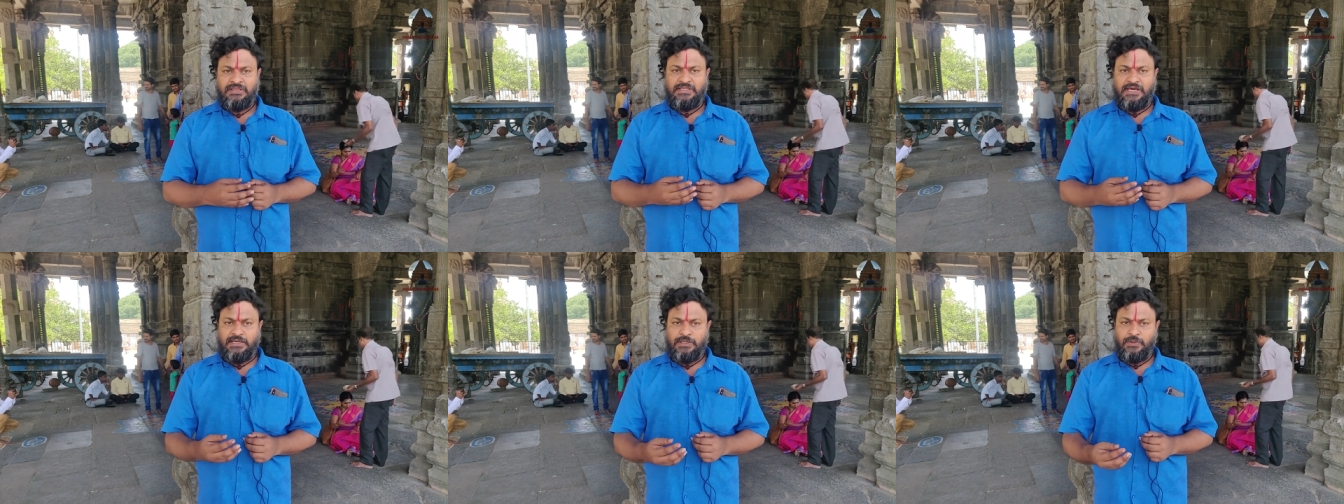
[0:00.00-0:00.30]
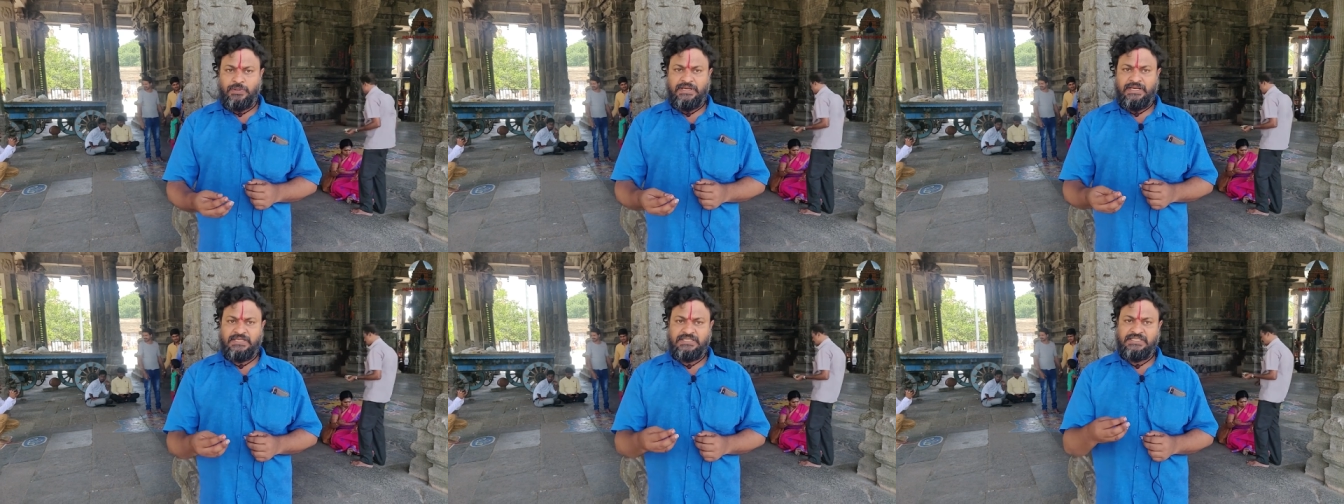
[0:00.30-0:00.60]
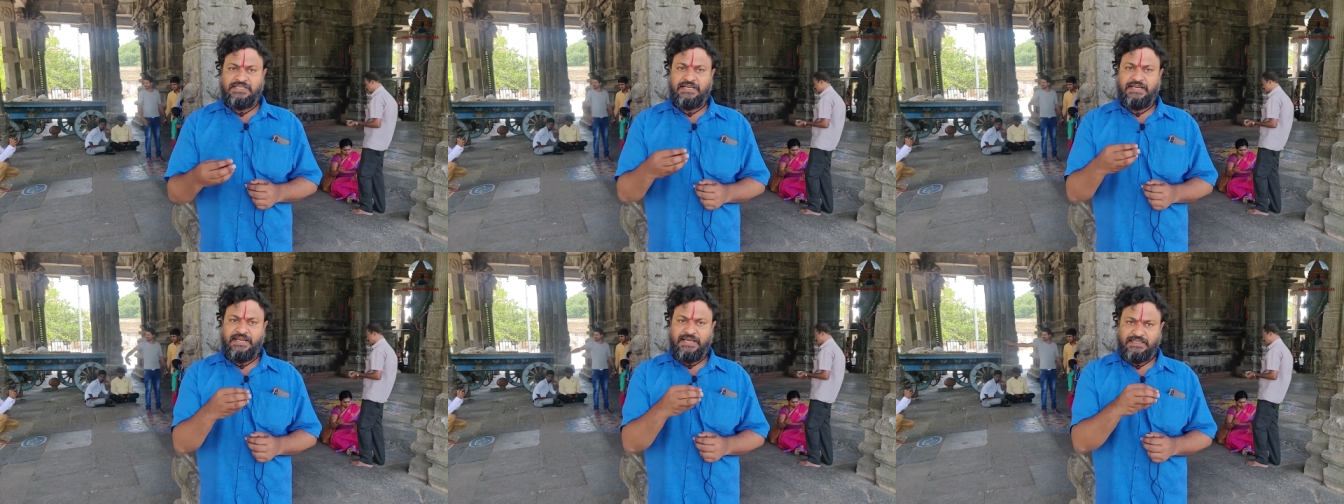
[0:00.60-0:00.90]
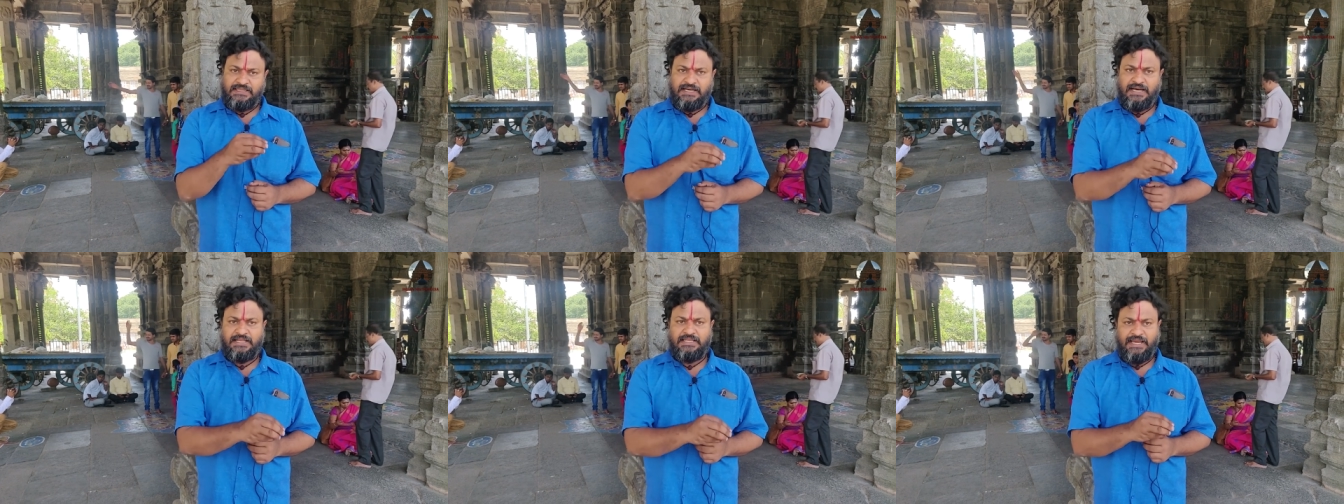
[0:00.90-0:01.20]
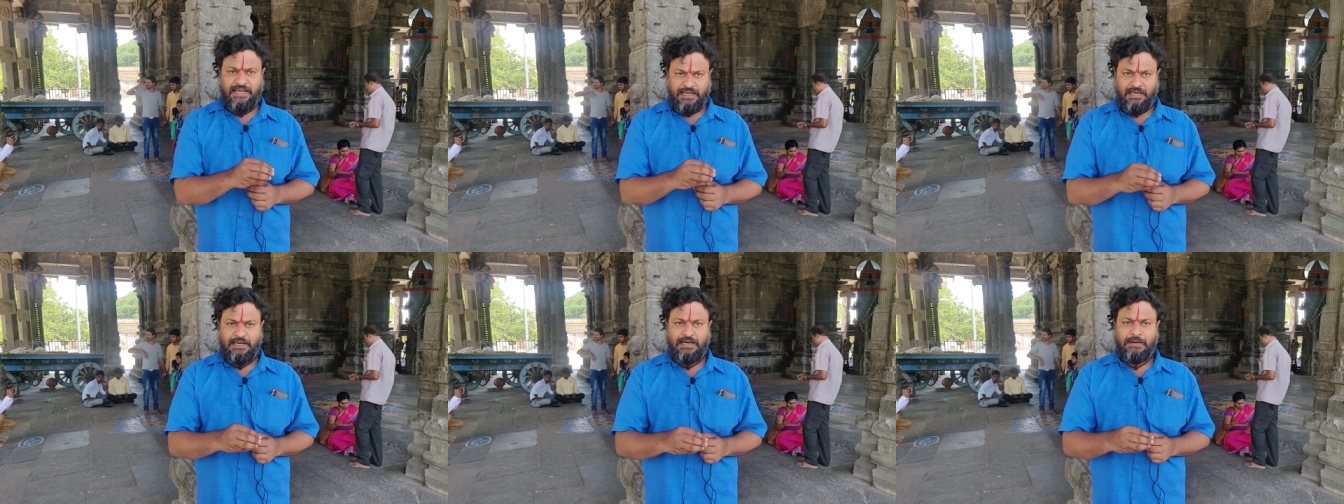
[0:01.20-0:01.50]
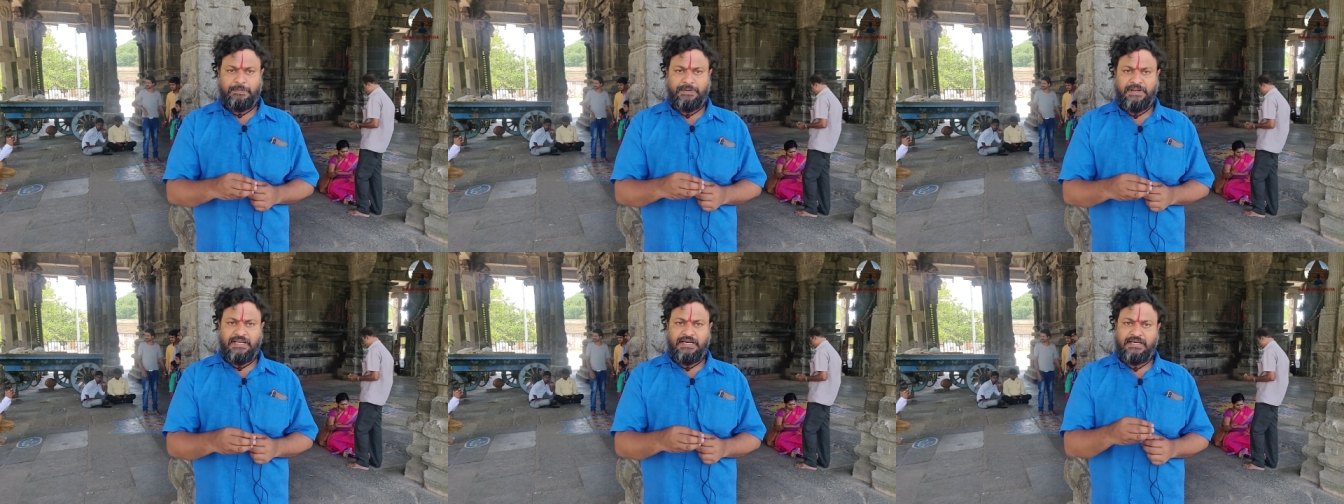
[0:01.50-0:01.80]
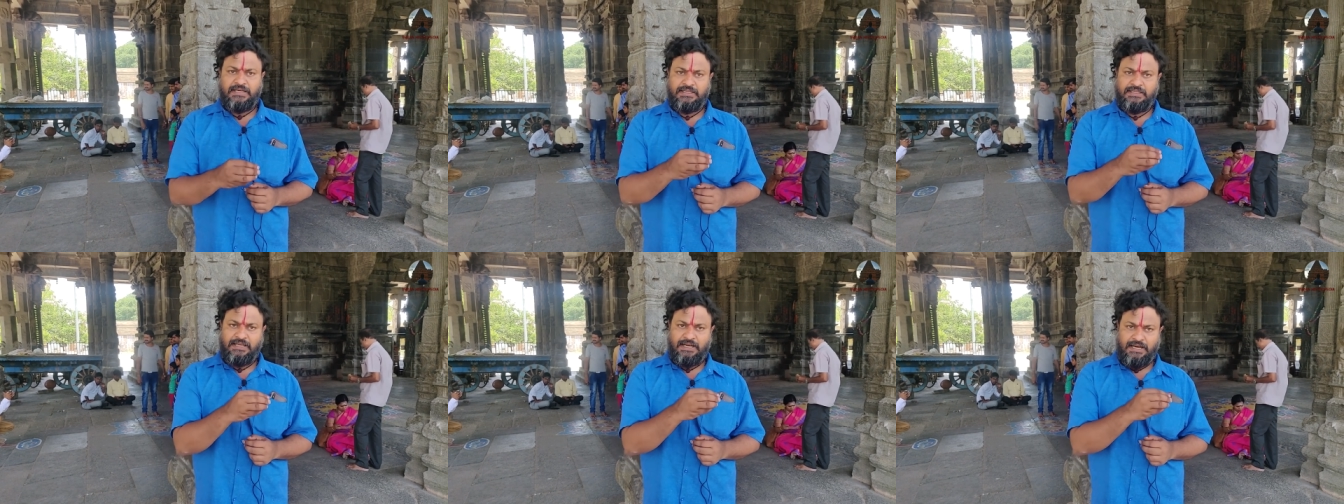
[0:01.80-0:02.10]
தன்னுடைய சிறிய தாதை அப்படின்னு
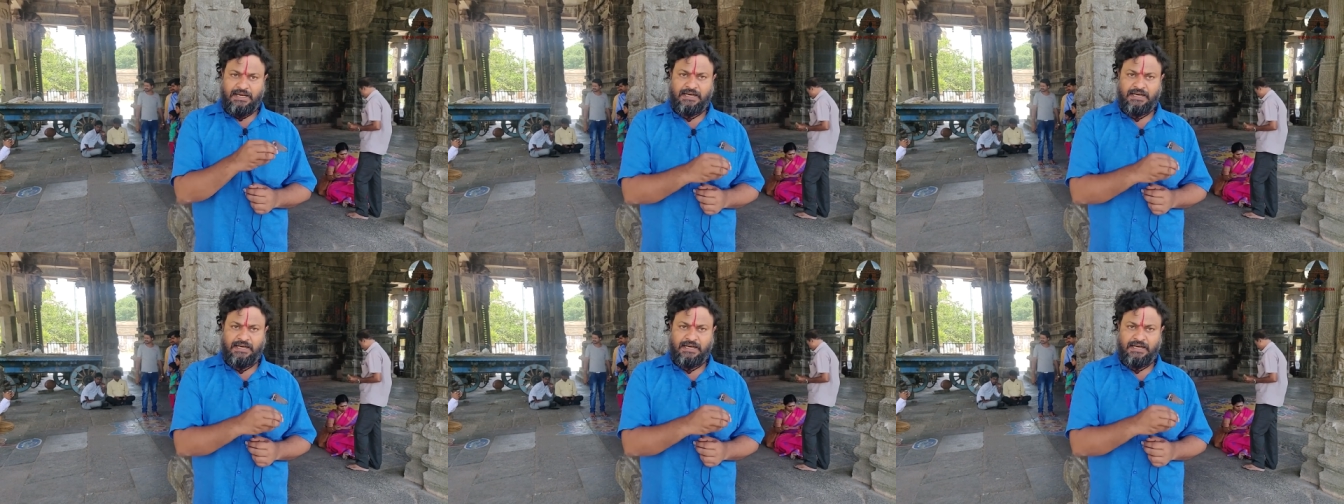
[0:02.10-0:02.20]
இருந்த